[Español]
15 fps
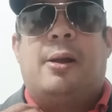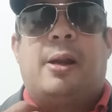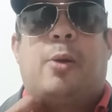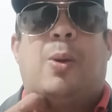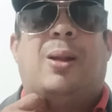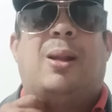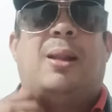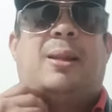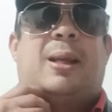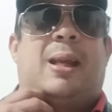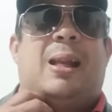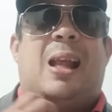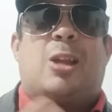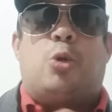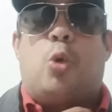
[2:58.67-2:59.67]
recuérdate
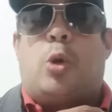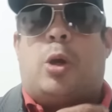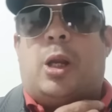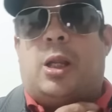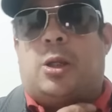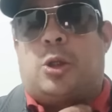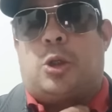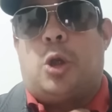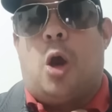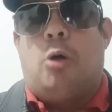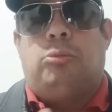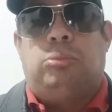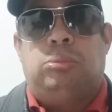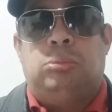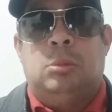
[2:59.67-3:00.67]
que la
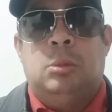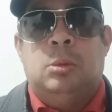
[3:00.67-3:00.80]
suscripción